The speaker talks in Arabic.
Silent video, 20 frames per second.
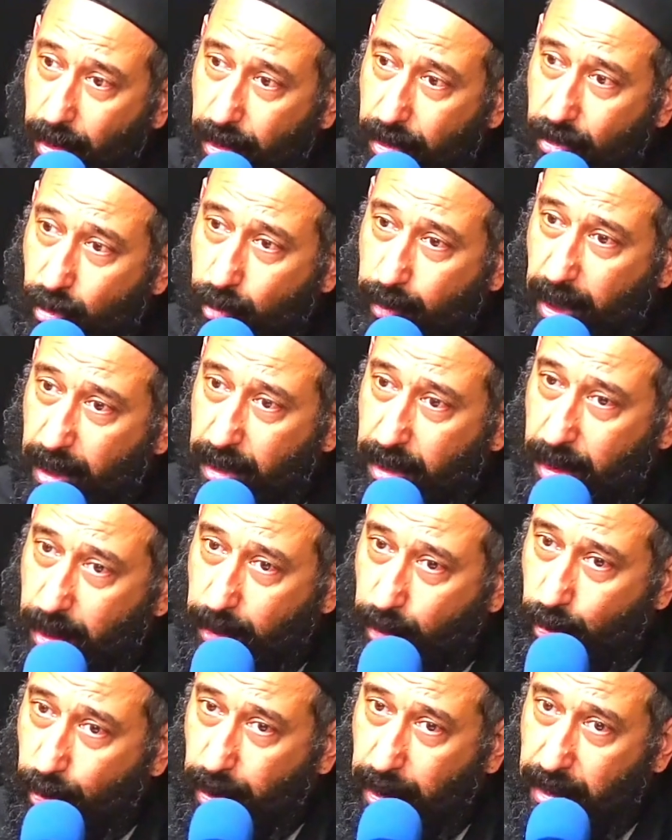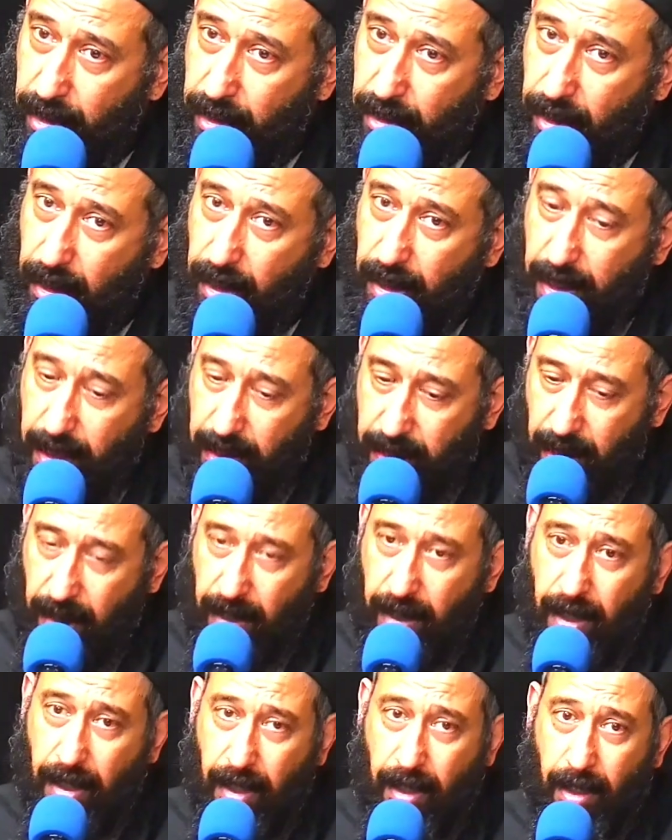القراءات وبعض النبوات اللي
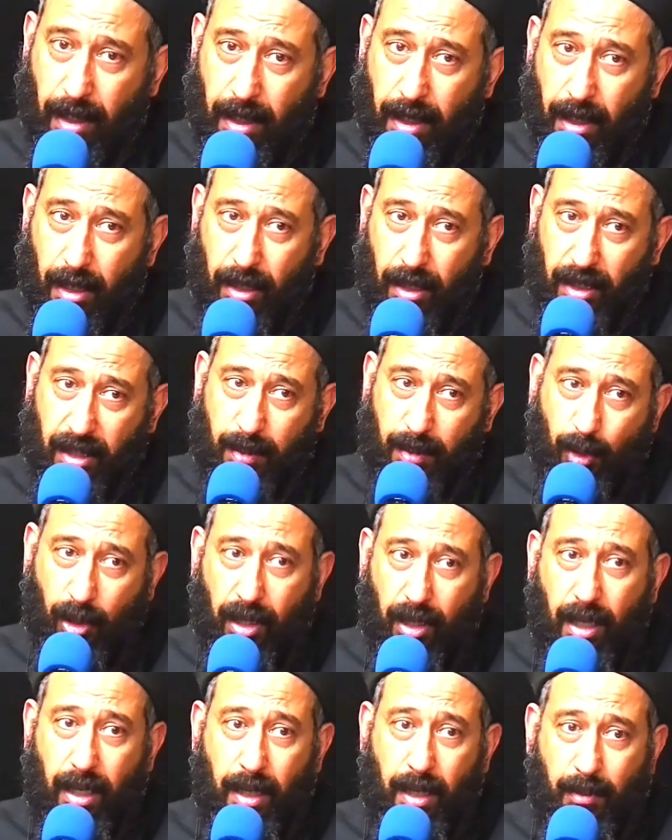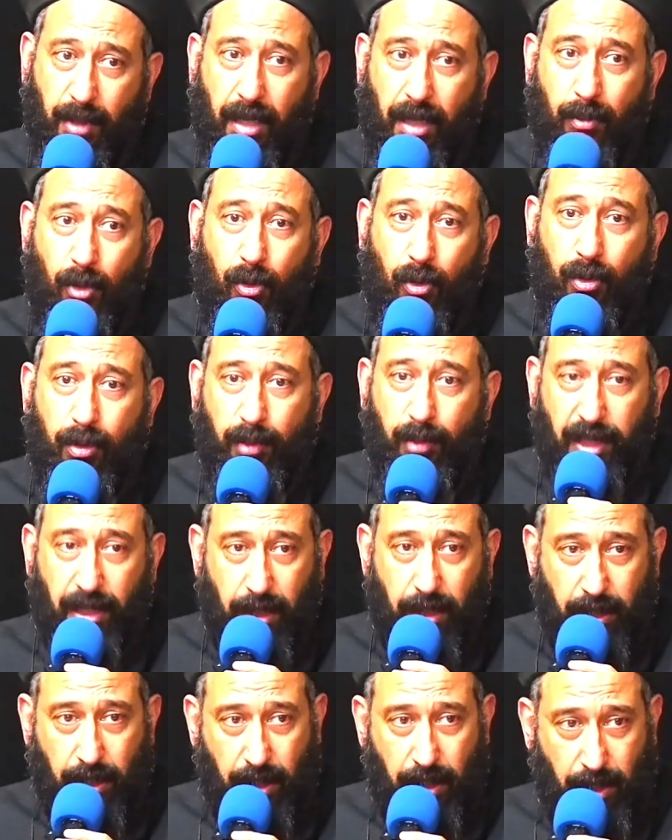هي دلال اسبوع الالام اللي
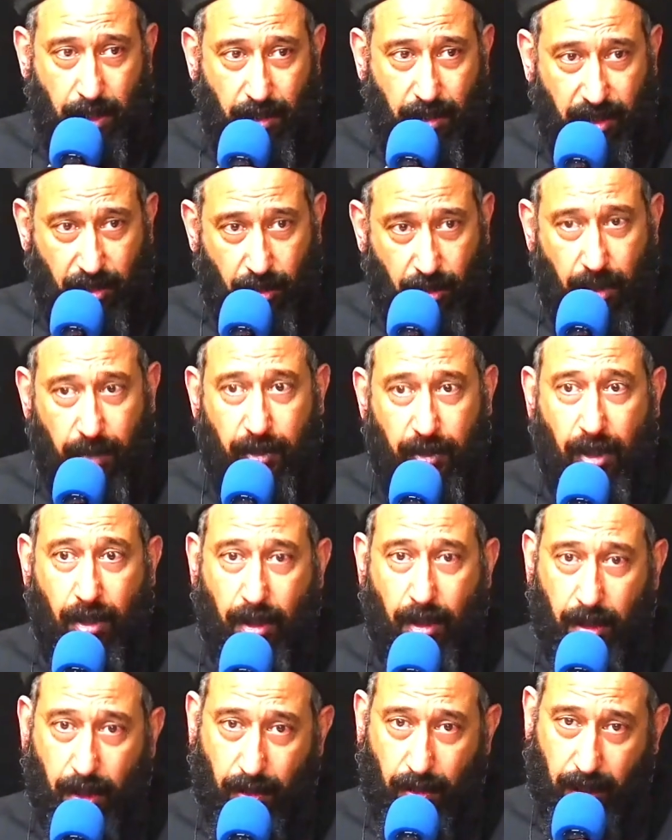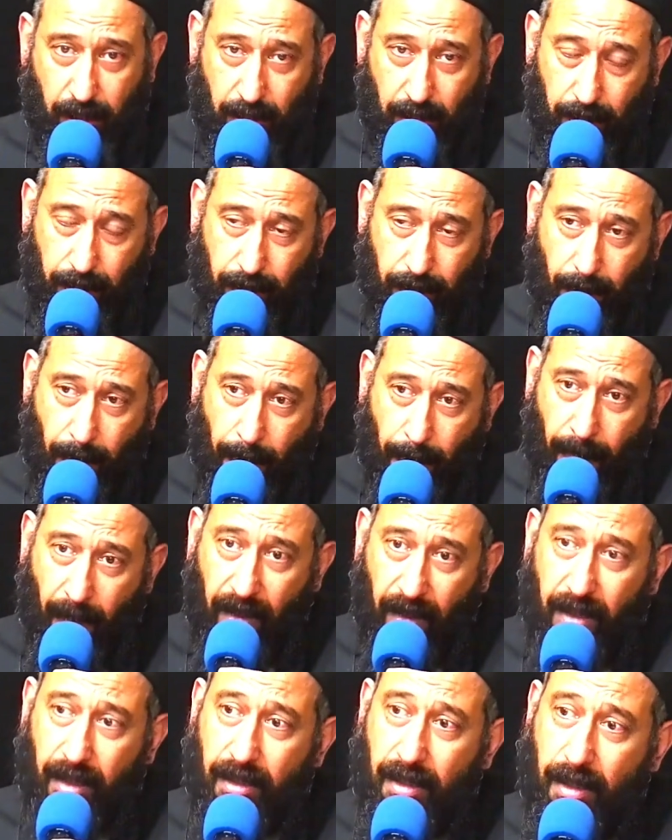موجود بين ايدينا دلوقتي واللي بنقراه دلوقتي
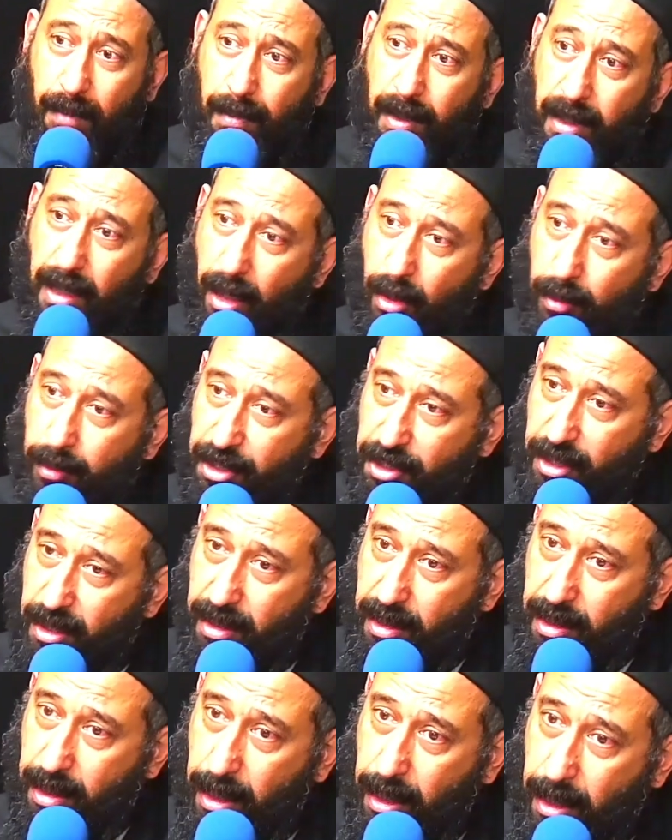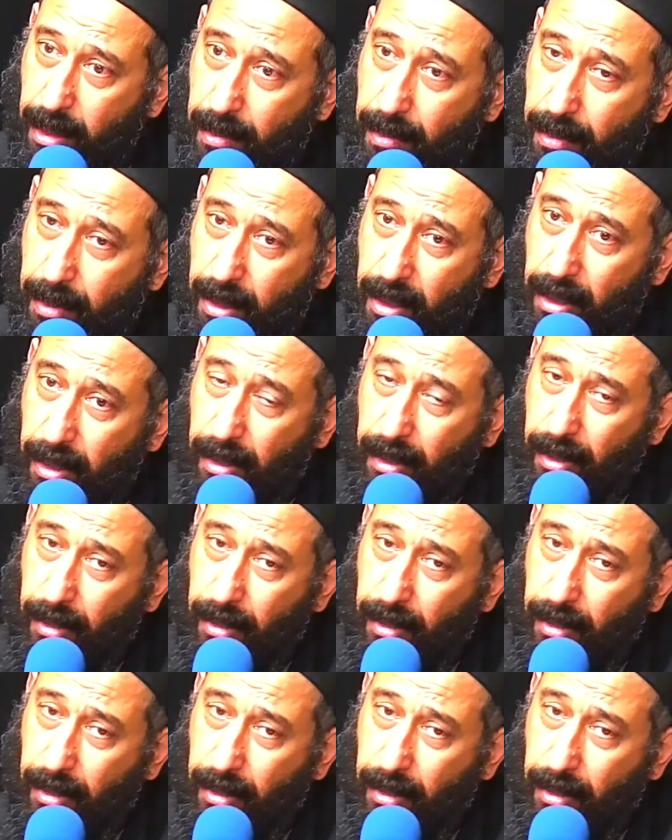الترتيب بتاعه ماشي ازاي